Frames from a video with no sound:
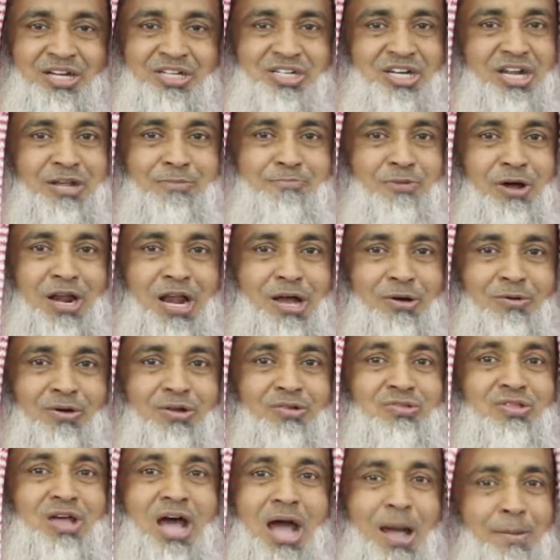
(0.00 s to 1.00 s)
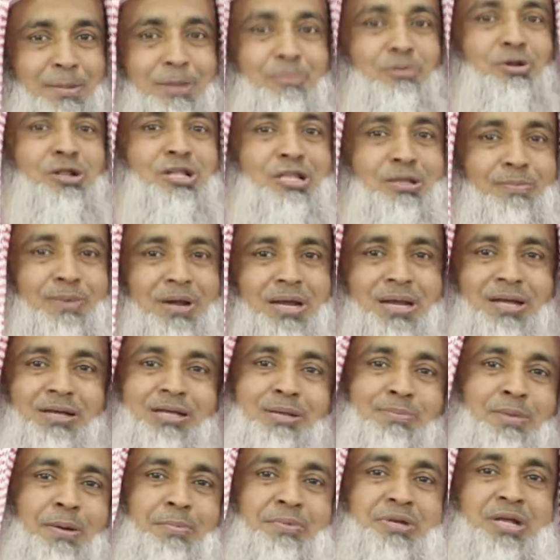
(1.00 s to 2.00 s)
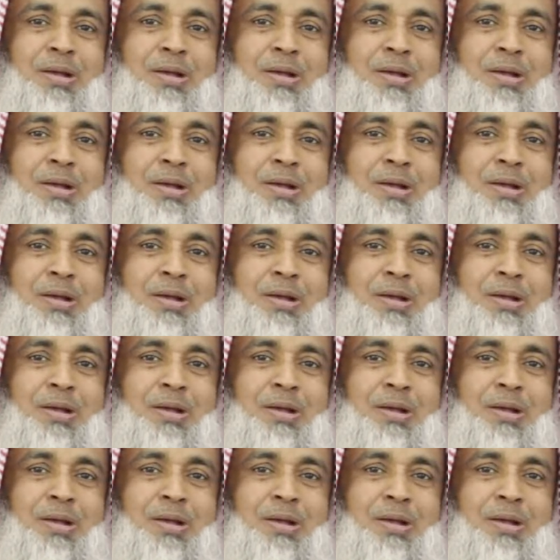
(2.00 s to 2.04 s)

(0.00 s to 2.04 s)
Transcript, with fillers: সেই বলাগুলো তো আমি বলতে পারলাম না ইমাম